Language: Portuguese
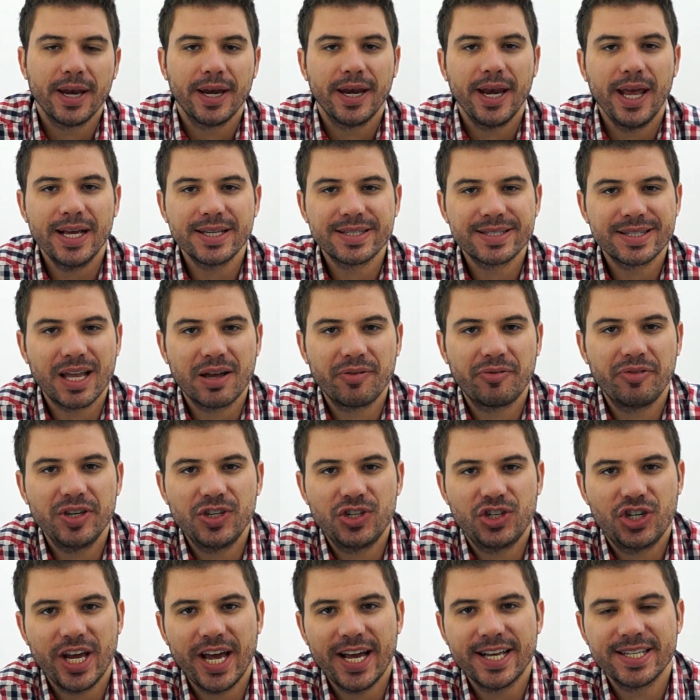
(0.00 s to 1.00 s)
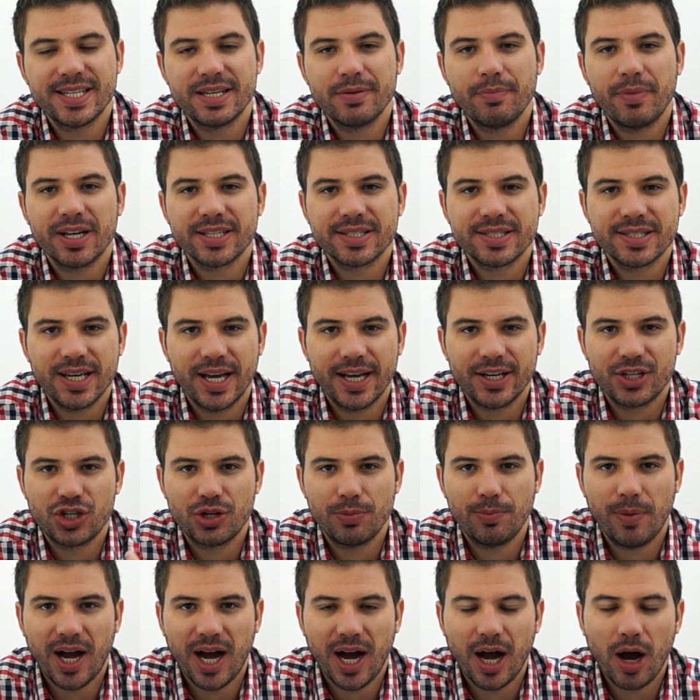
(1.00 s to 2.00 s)
Nesta
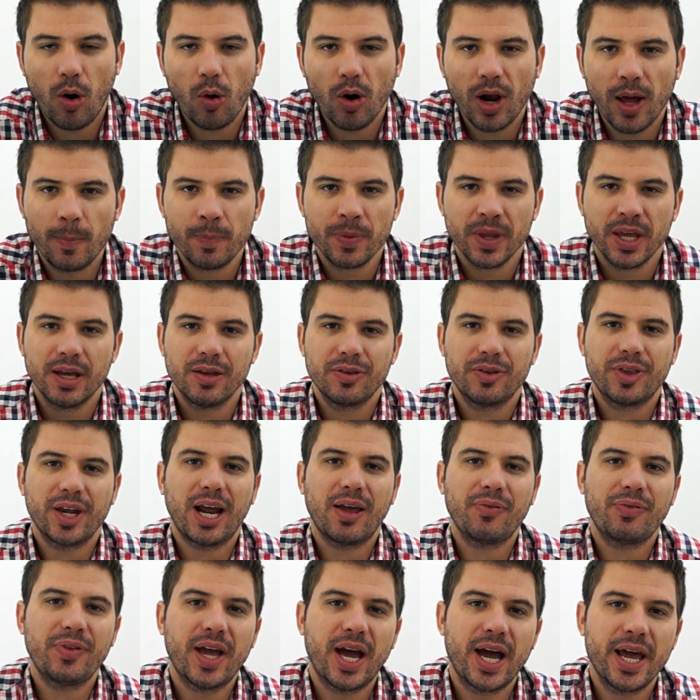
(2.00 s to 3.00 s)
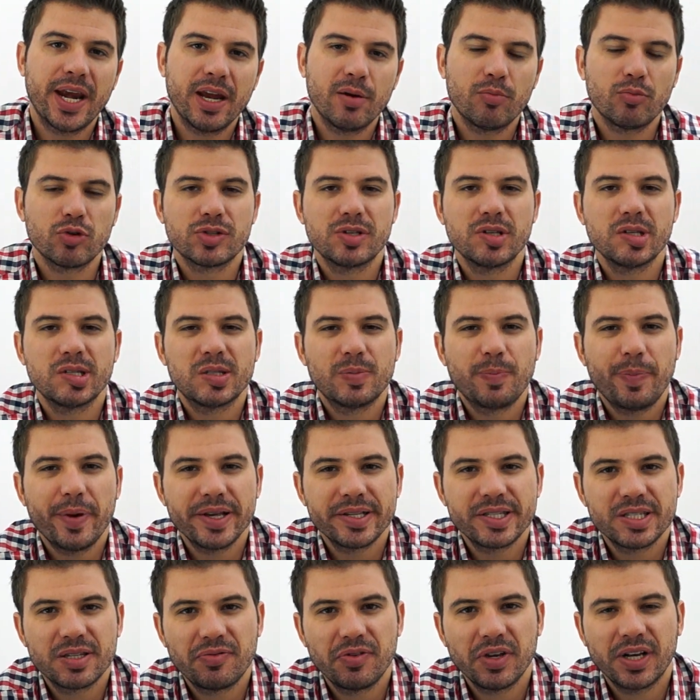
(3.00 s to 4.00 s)
27ª aula, trataremos
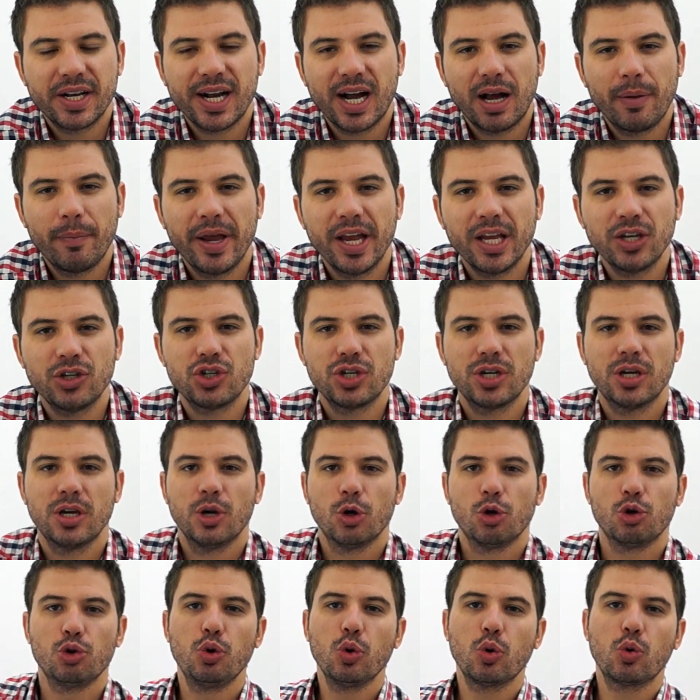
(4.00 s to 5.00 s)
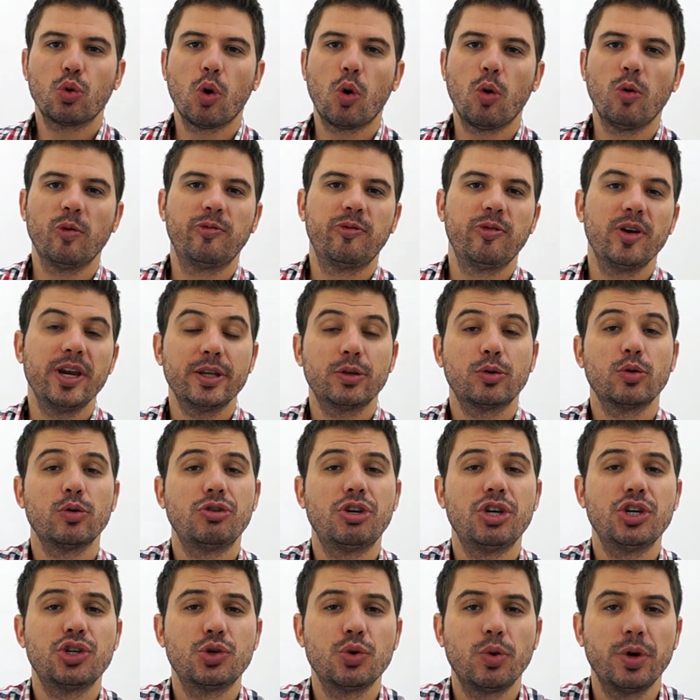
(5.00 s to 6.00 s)
especificamente do conflito
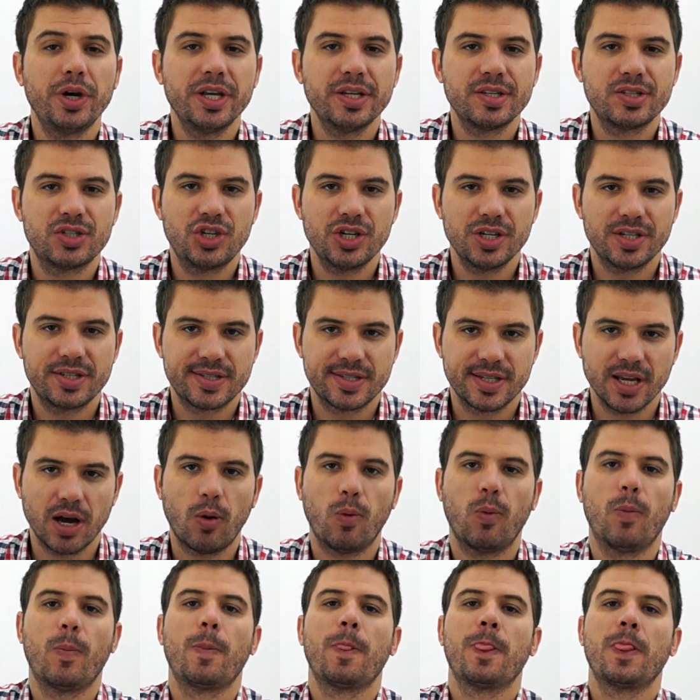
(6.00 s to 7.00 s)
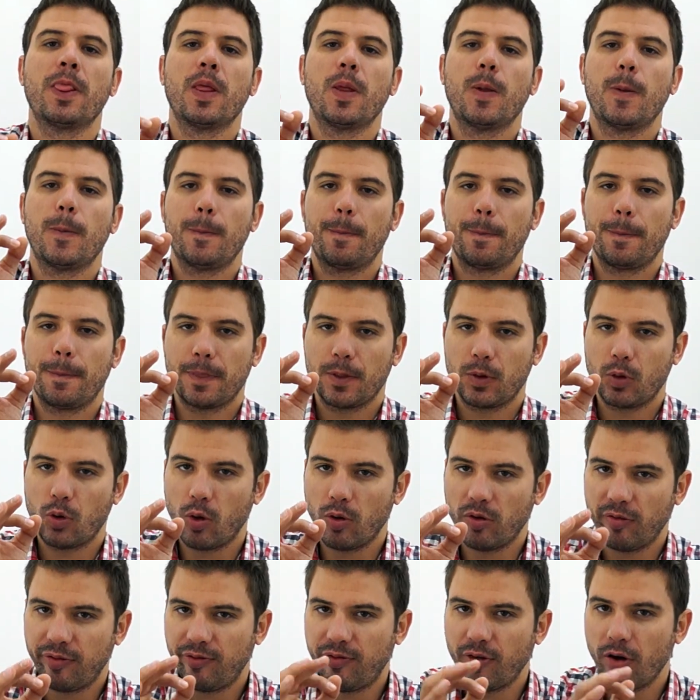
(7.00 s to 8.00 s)
de jurisdição,
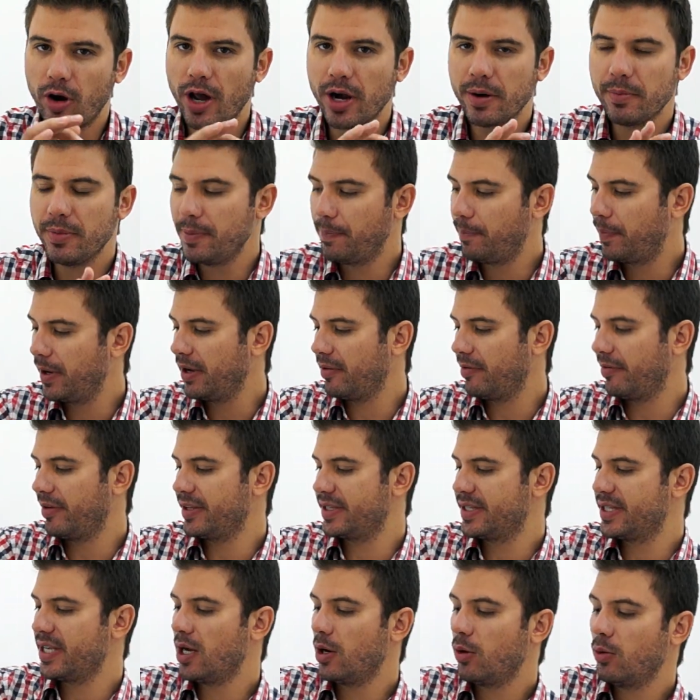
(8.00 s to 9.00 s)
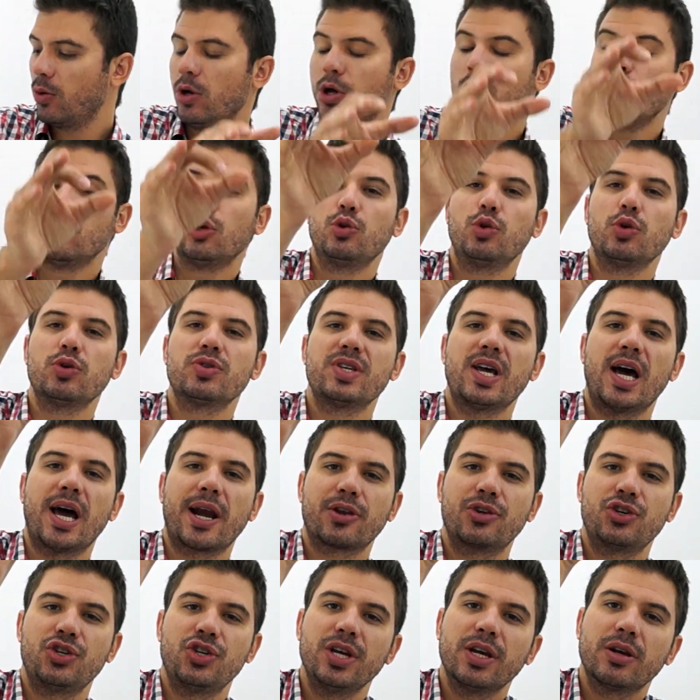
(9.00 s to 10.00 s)
conforme previsão dos
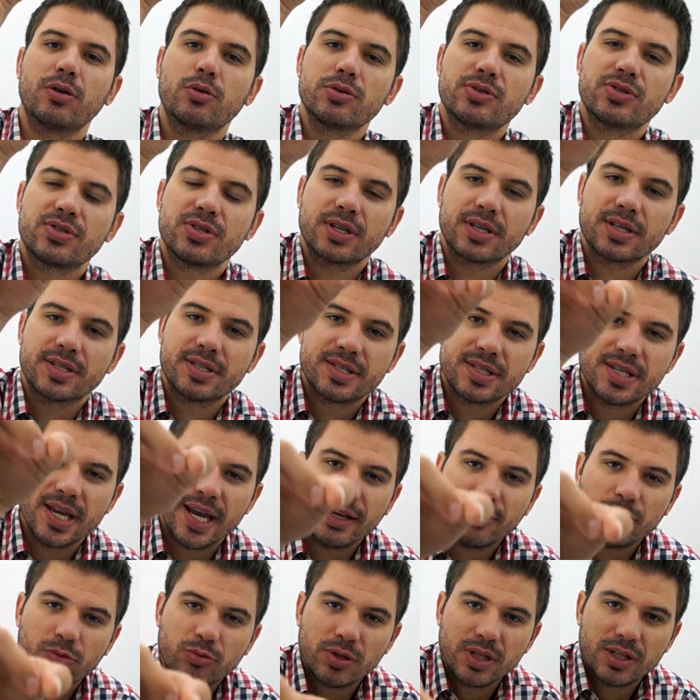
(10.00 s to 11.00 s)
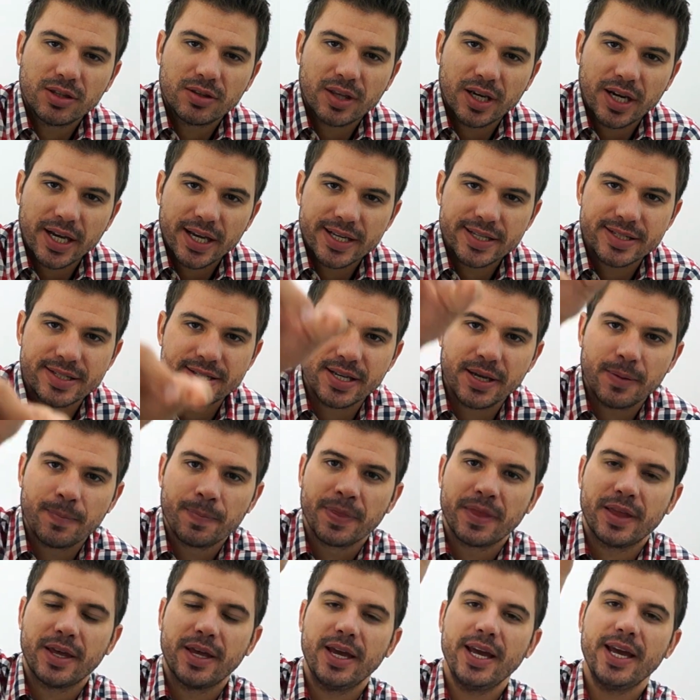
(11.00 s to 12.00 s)
artigos 113
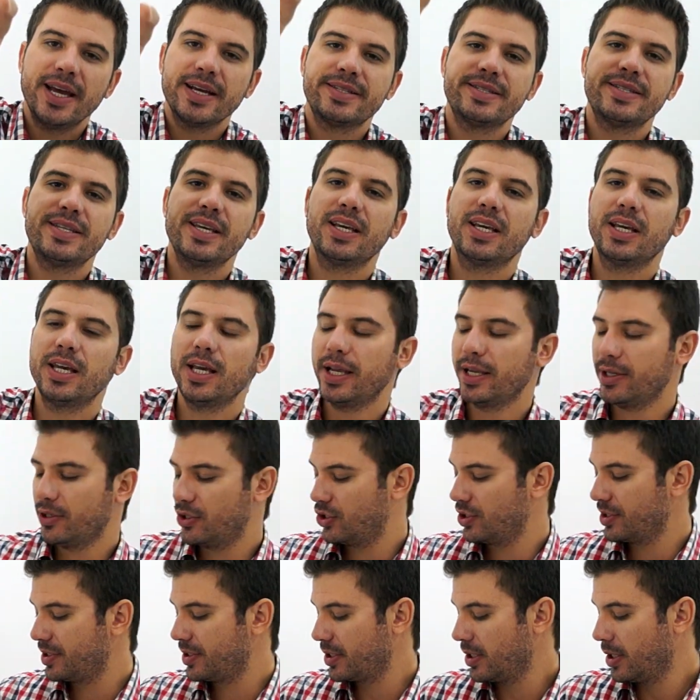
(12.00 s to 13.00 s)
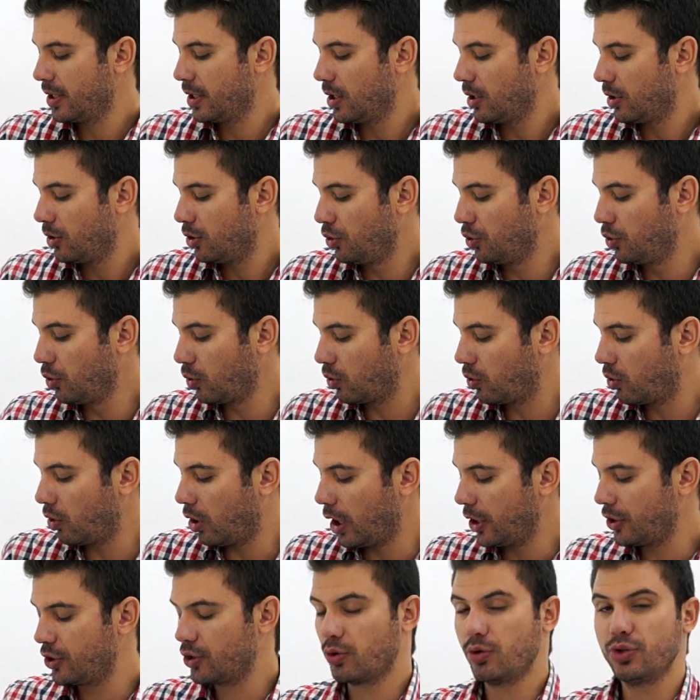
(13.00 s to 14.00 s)
e seguintes do
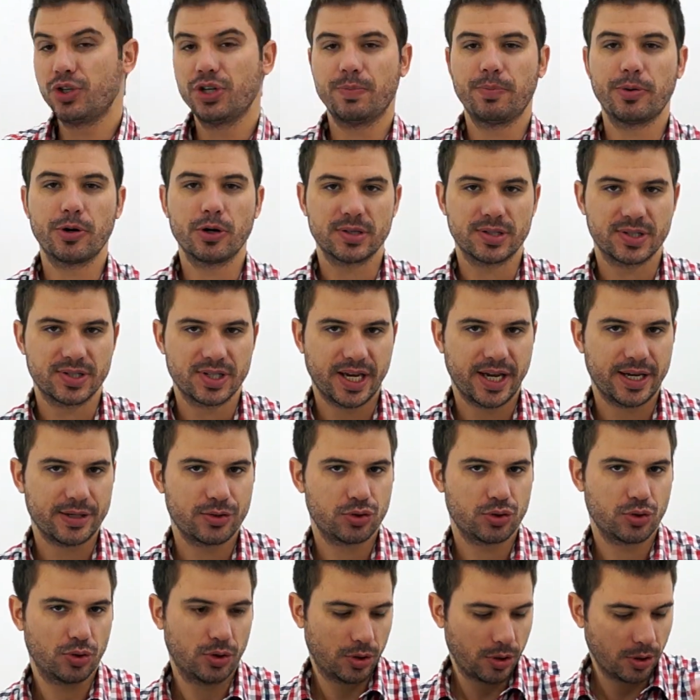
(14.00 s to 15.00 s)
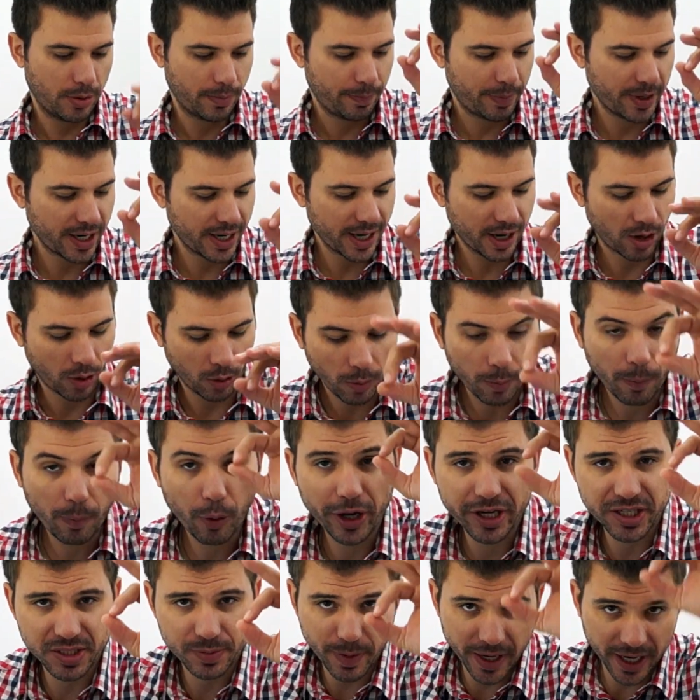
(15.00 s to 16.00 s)
Código de Processo Penal.
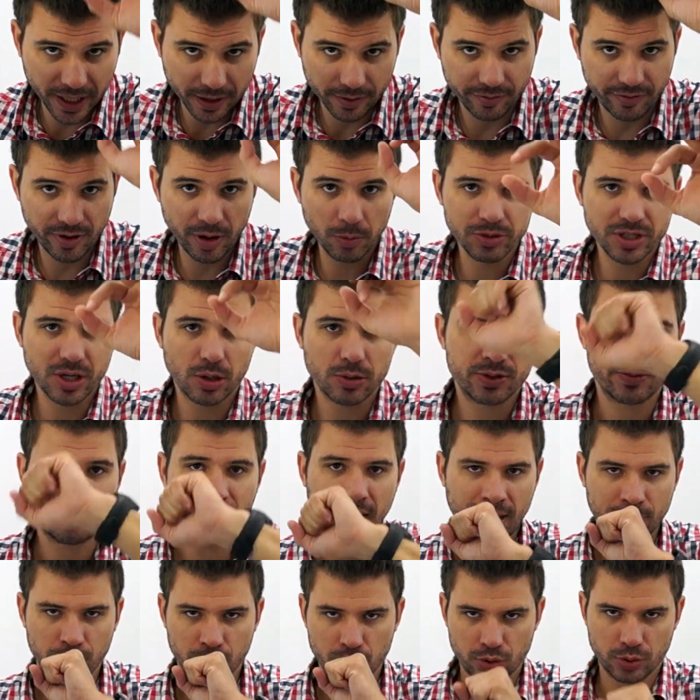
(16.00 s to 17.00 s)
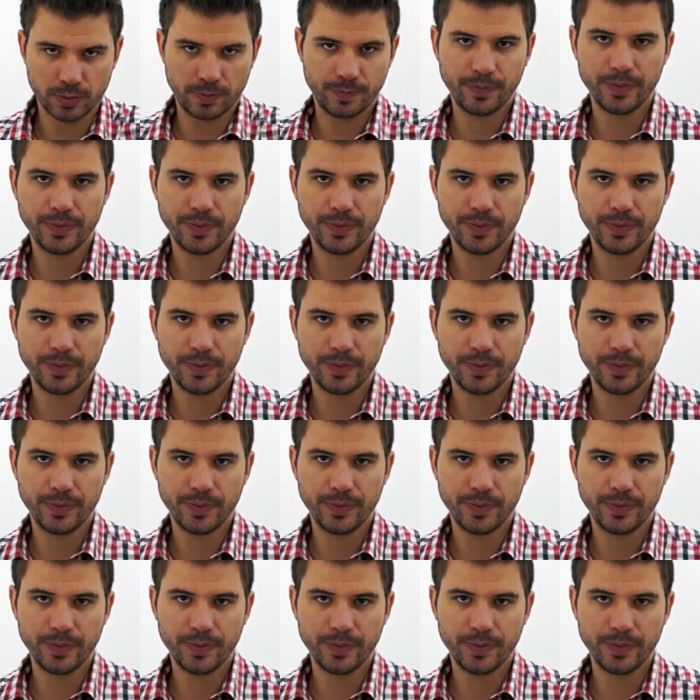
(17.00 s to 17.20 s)
Pois bem, vamos aos fatos.